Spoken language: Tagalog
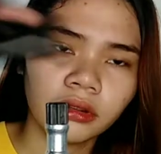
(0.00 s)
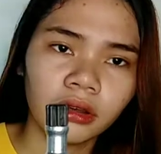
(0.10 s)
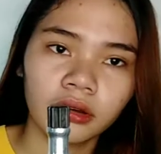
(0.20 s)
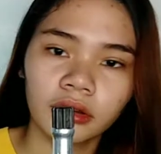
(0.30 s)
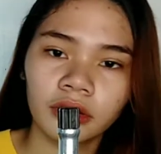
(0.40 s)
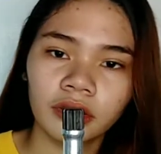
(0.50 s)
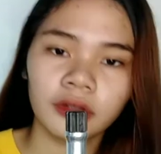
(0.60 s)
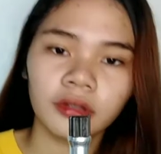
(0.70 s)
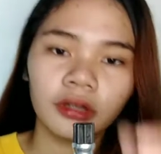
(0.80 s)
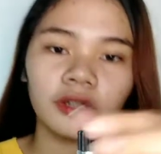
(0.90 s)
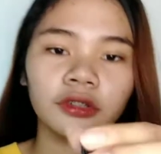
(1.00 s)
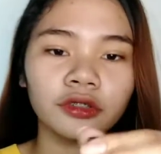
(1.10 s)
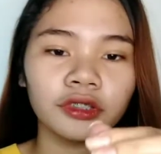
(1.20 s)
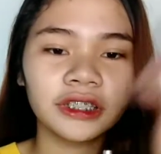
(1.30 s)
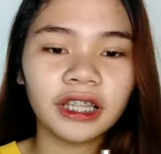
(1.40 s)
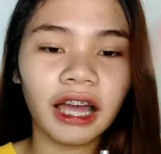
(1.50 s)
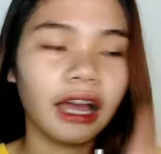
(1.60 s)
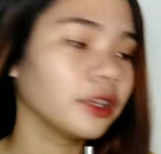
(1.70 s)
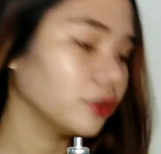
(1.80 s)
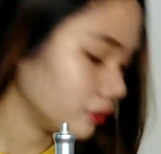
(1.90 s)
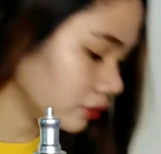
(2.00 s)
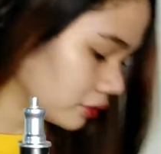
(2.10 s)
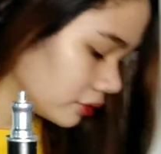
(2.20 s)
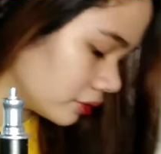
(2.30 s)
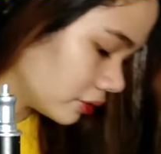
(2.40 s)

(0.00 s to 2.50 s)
Lo, eh, paano to dito? Ayun.